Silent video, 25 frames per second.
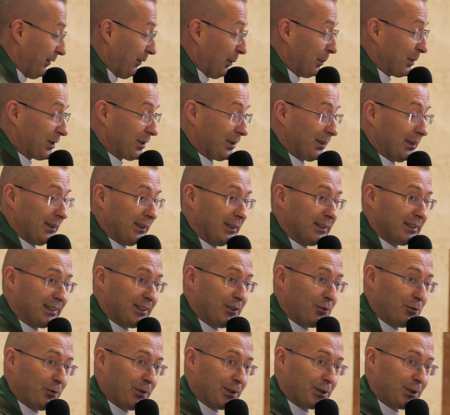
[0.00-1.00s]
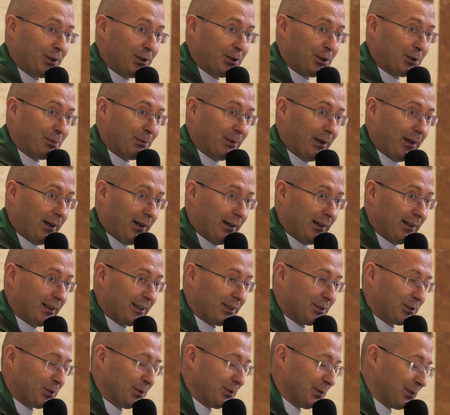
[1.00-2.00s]
Nie wiem, czy zauważyliśmy,
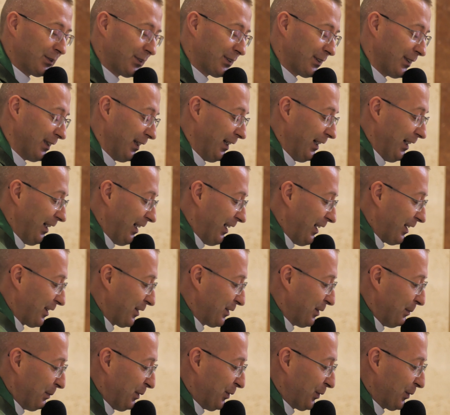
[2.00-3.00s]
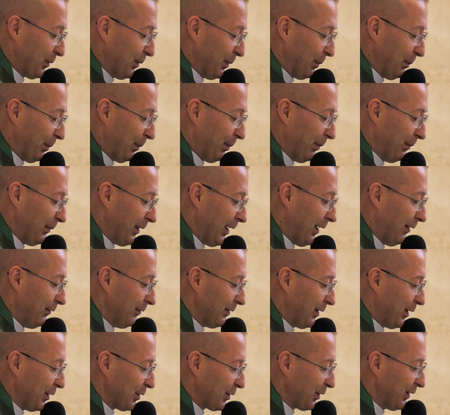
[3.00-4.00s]
ale ksiądz arcybiskup
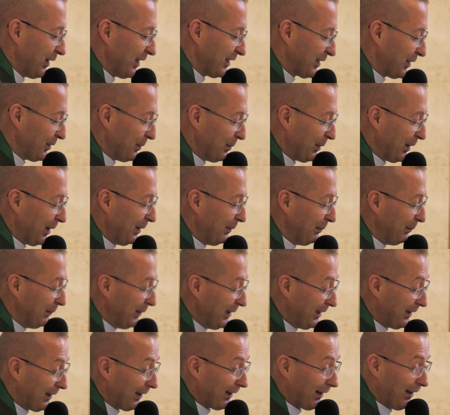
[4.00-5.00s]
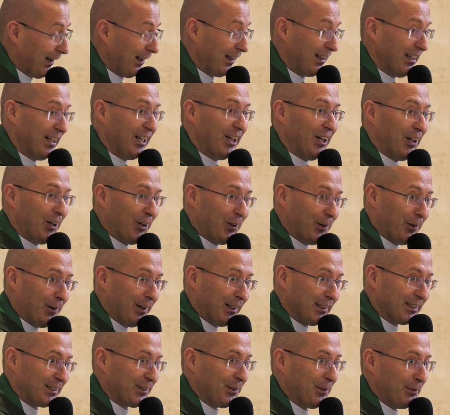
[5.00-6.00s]
miał też na sobie mitrę
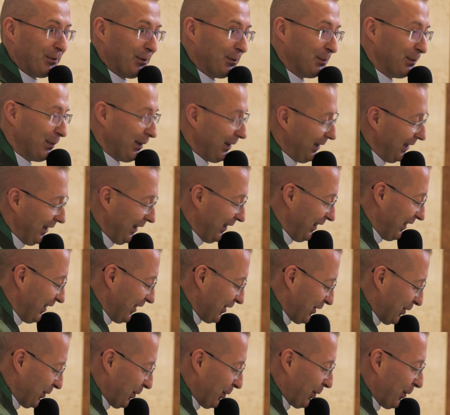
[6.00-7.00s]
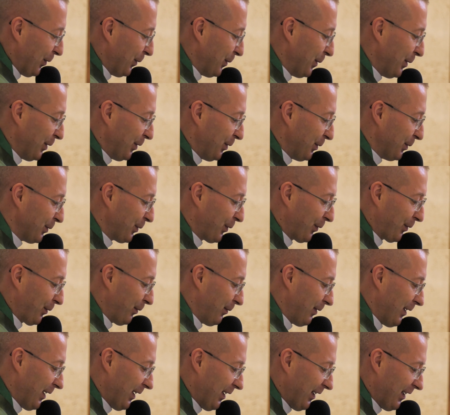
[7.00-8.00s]
oazową, którą
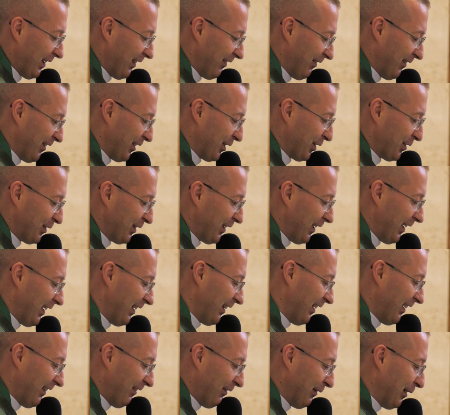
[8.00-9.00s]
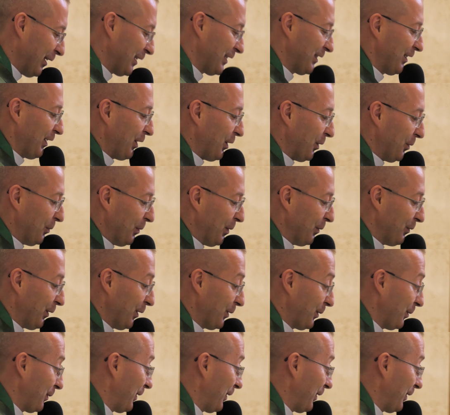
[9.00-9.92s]
niósł właśnie na własnej głowie